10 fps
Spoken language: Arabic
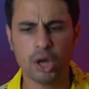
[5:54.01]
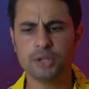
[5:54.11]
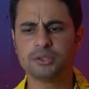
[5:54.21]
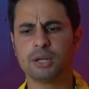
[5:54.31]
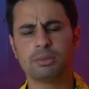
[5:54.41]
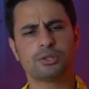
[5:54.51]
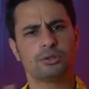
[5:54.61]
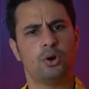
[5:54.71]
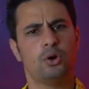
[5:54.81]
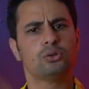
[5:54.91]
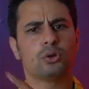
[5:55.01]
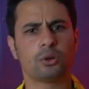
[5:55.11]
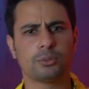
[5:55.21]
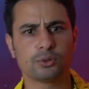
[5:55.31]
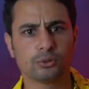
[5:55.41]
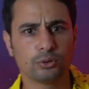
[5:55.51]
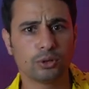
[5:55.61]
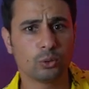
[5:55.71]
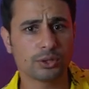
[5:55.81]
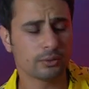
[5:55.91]
انت بس انقر بصندوق
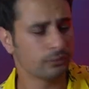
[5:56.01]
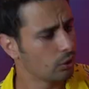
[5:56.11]
الوصف